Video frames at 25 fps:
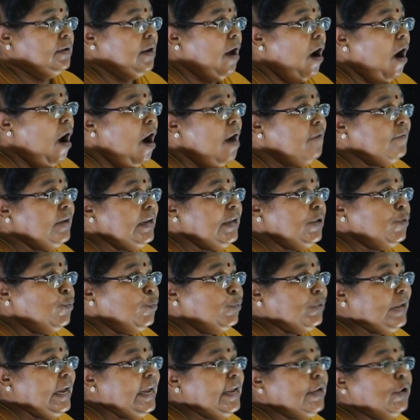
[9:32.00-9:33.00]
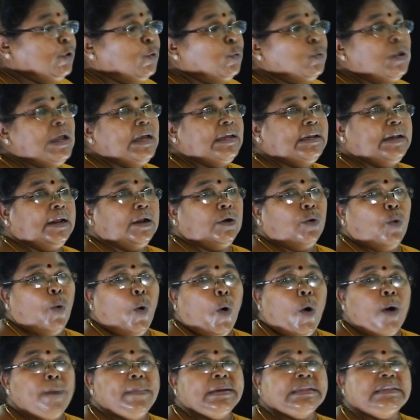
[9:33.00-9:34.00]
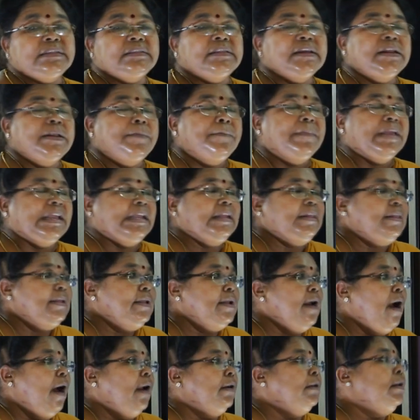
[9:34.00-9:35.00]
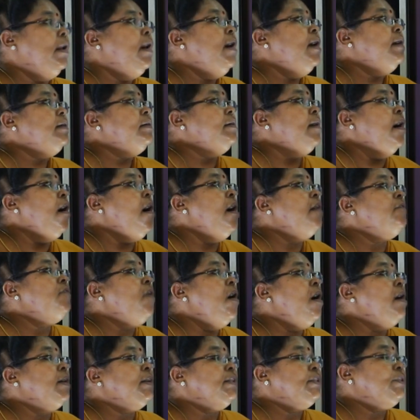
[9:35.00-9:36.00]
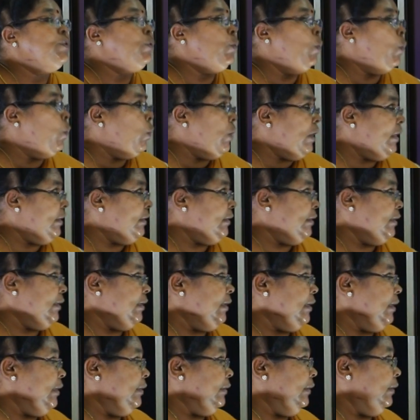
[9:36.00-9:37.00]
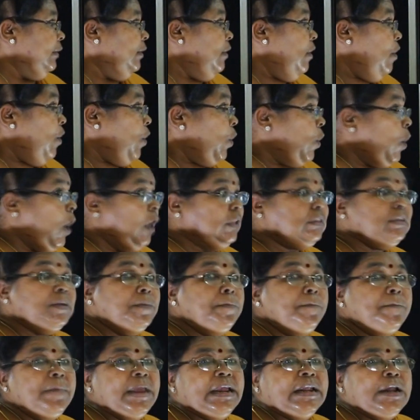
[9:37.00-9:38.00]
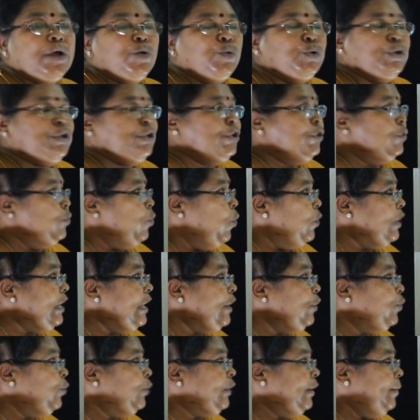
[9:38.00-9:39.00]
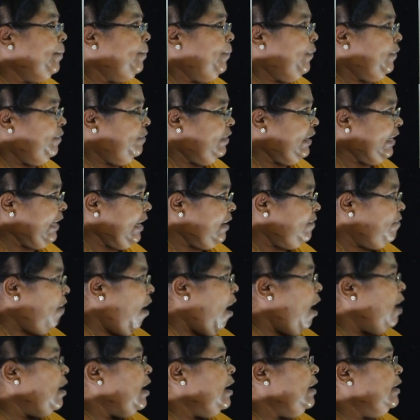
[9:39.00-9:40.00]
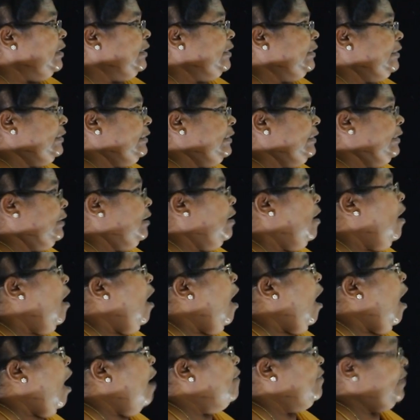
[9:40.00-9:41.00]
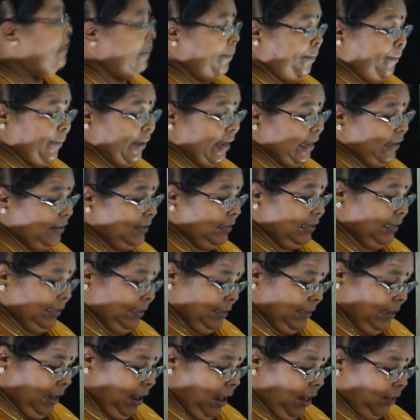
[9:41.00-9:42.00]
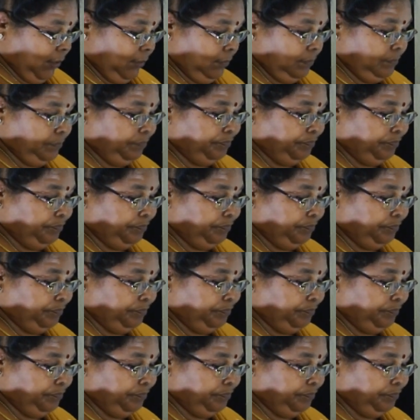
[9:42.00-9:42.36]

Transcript: நாவின் உரை குளர கோபத்தின் மிகுதியால் நாவானது குளர்கின்றது கதும் என உற்று குறிப்பு விரைவாக எழுந்து அவன் பேசுகின்றான்